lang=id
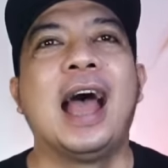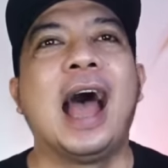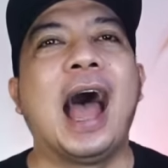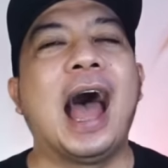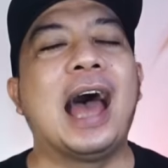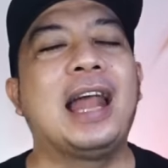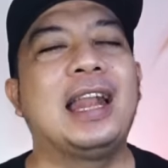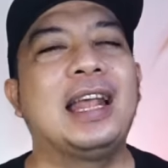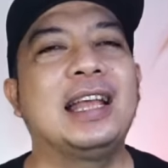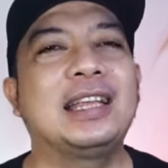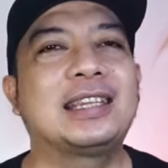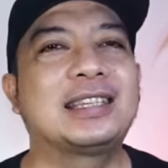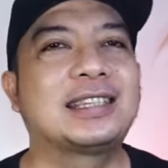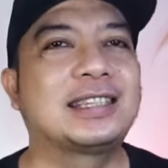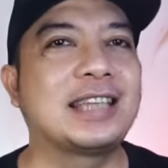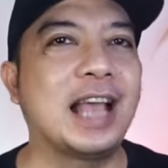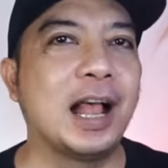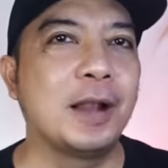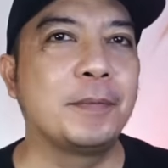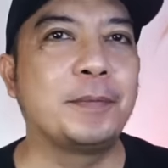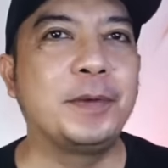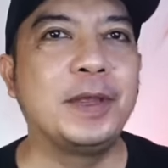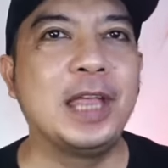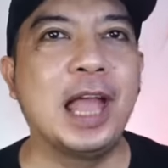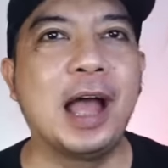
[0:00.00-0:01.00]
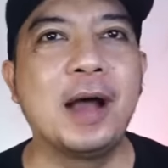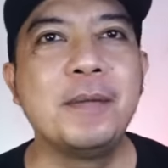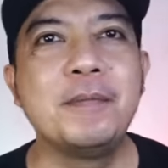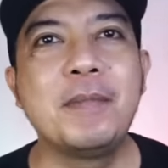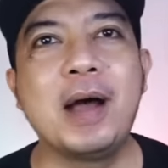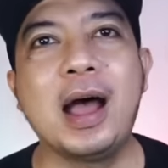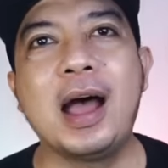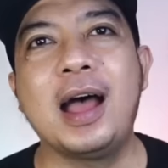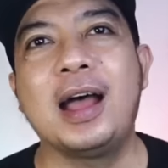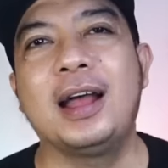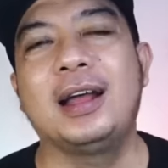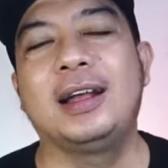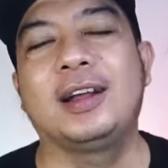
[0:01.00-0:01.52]
ada
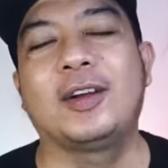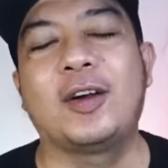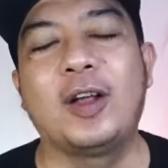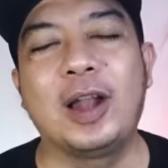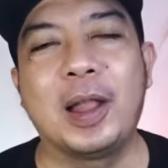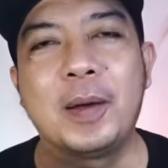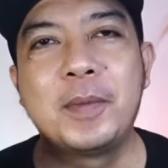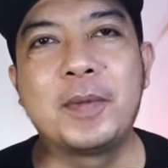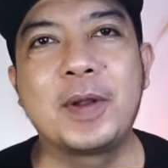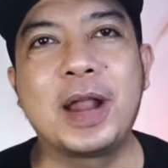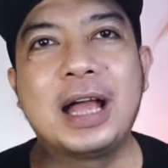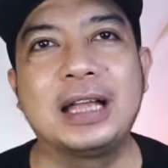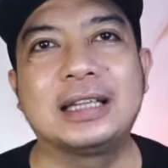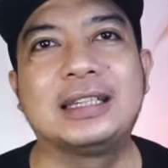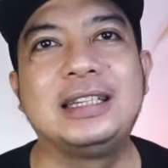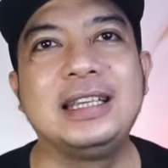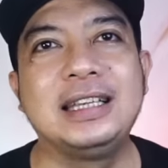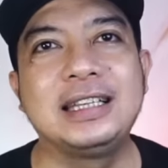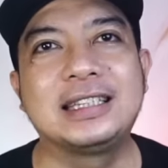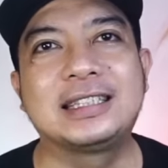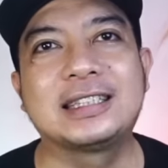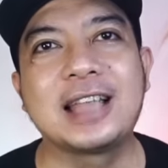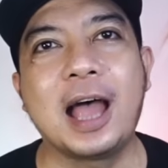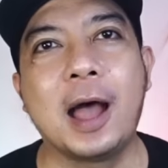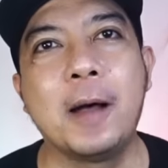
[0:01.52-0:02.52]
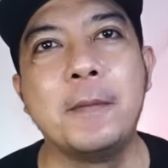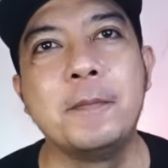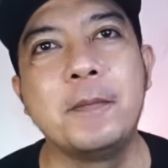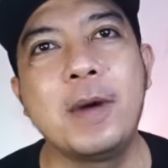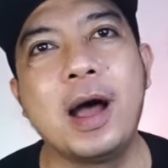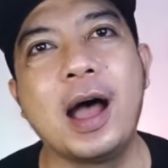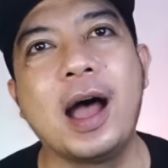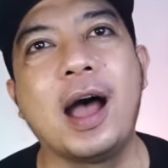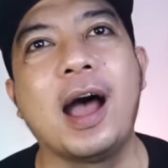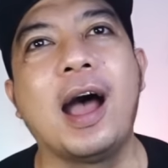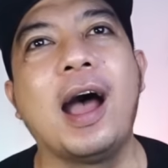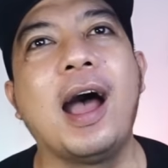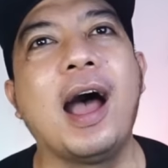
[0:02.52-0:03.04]
Selfiyama kolaborasi
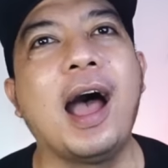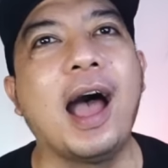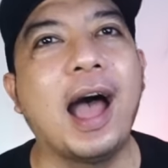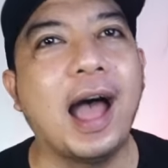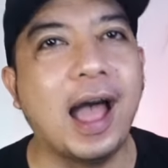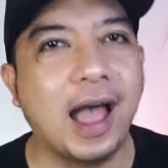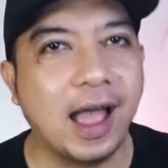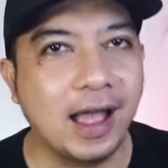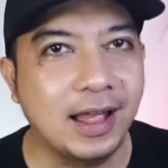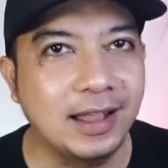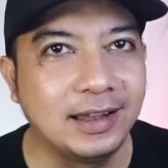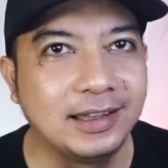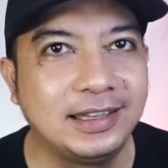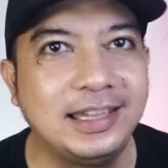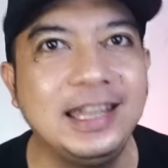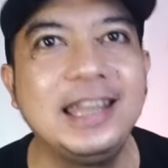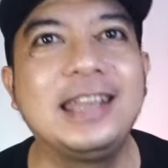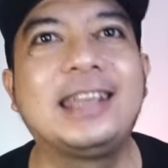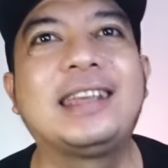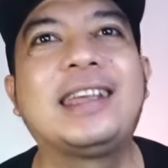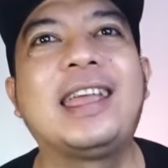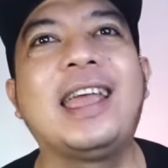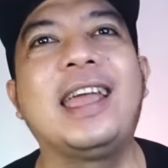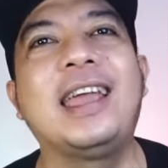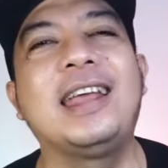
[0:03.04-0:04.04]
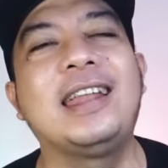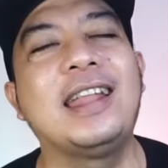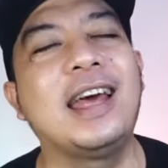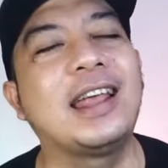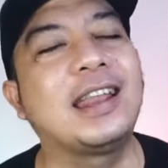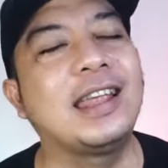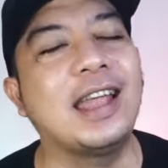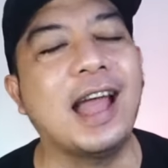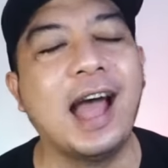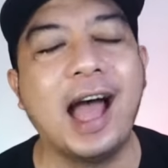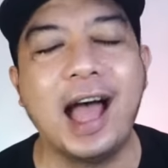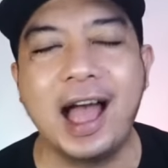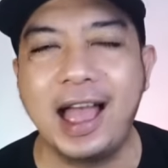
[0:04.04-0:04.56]
sama DK
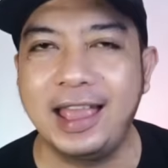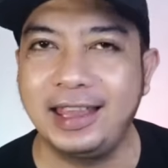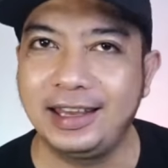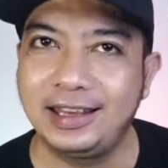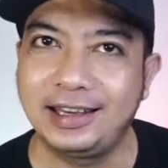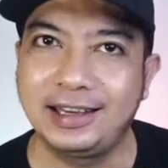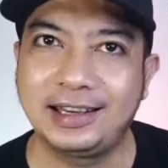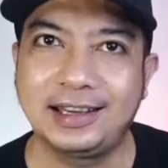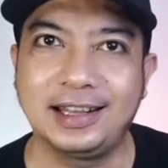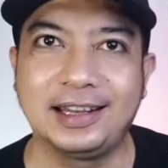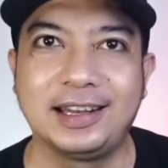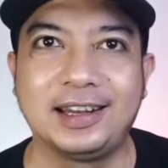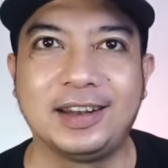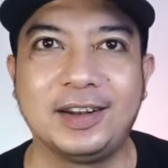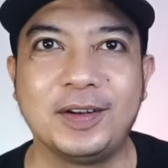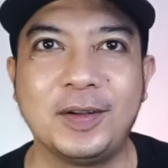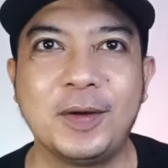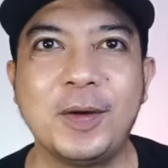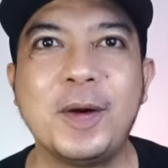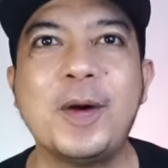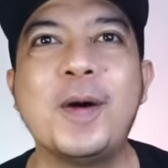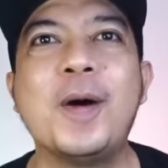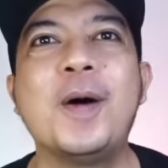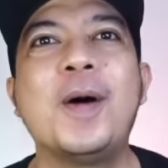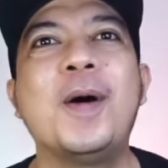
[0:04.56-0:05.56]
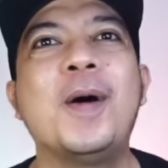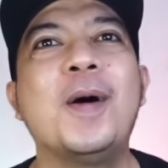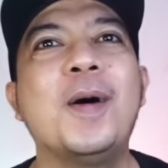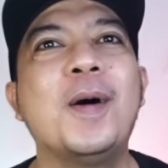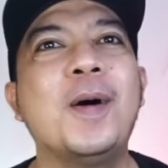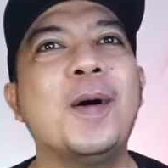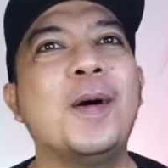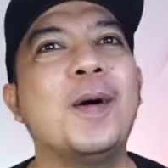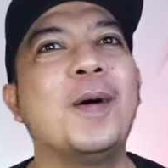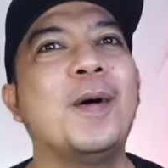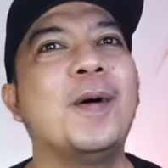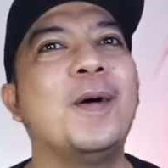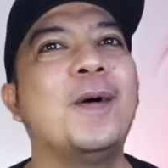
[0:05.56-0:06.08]
dari Icon
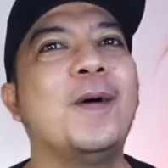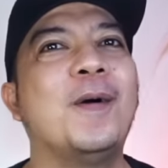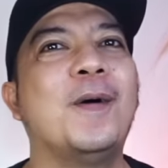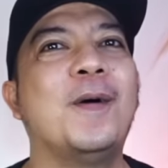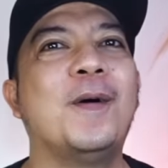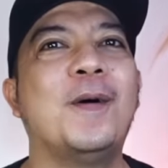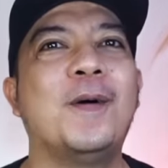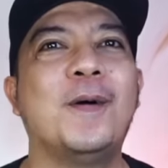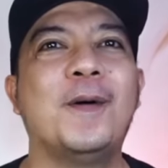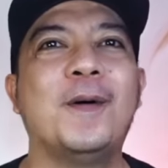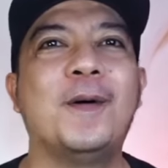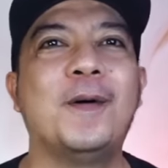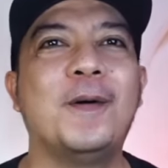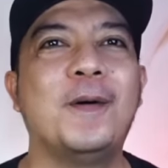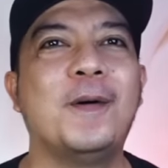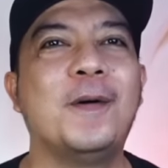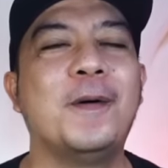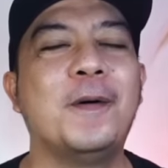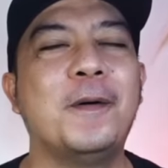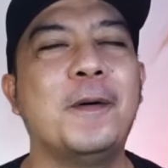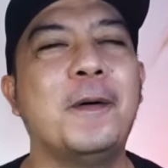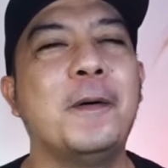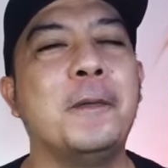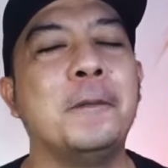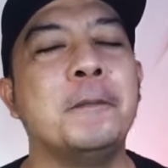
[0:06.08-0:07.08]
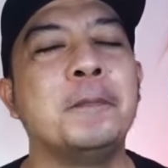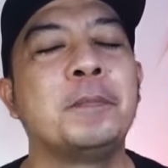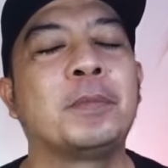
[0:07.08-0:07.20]
oh